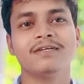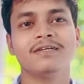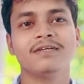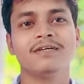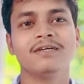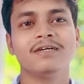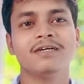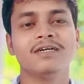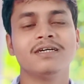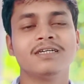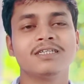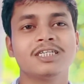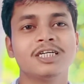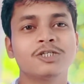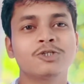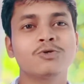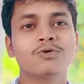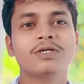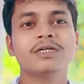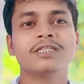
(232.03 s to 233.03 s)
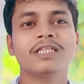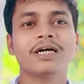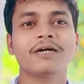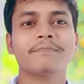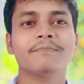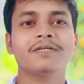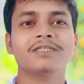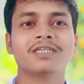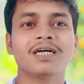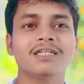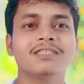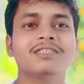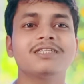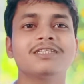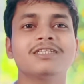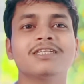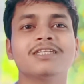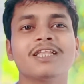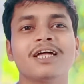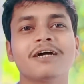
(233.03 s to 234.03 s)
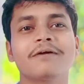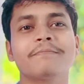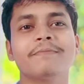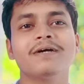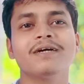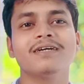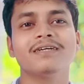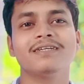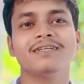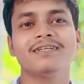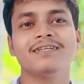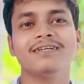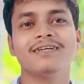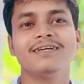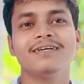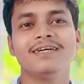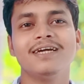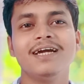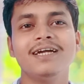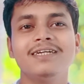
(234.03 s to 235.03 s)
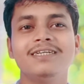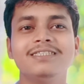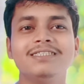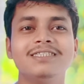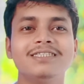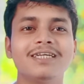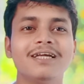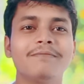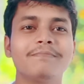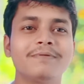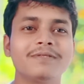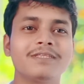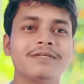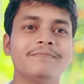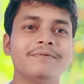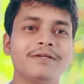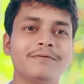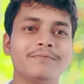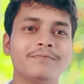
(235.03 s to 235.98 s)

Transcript: সে সুখে থাকবে শান্তিতে থাকবে এই ডিজিটাল পৃথিবীর বুকে